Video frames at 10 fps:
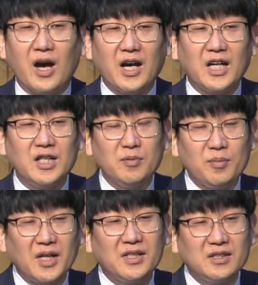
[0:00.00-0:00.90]

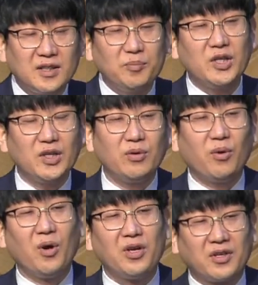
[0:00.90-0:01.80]
하나님만을
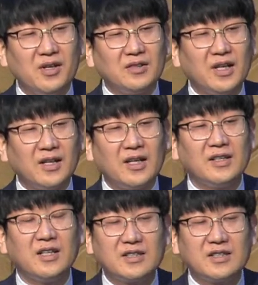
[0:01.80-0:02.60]
섬기기로 결단한